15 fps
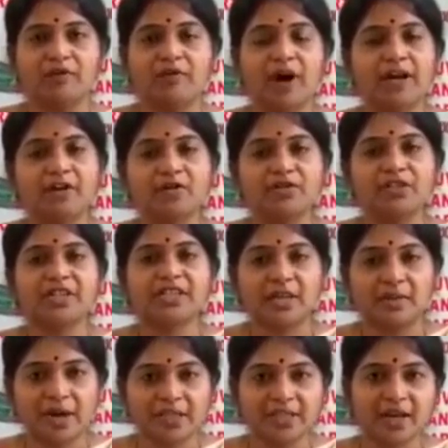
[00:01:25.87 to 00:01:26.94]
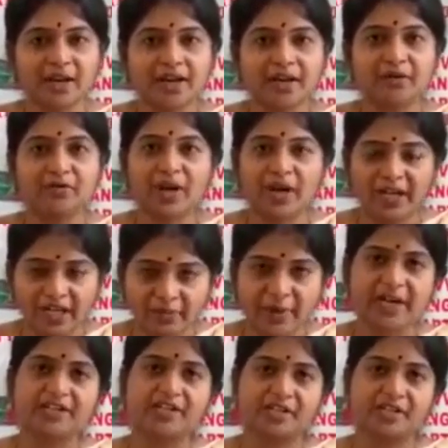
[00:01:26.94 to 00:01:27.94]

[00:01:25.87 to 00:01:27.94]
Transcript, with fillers: వారి నుంచి సమాధానాన్ని కూడా డిమాండ్